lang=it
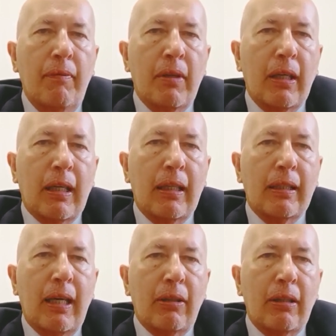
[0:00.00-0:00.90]
Il
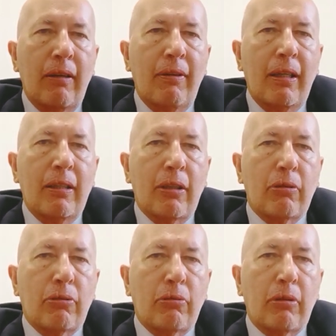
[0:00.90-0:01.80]
calendario degli eventi è
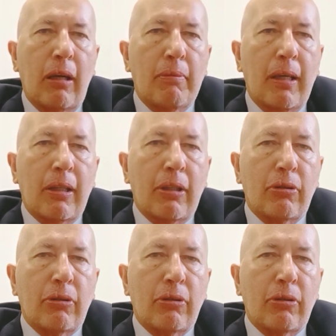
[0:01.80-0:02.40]
consultabile anche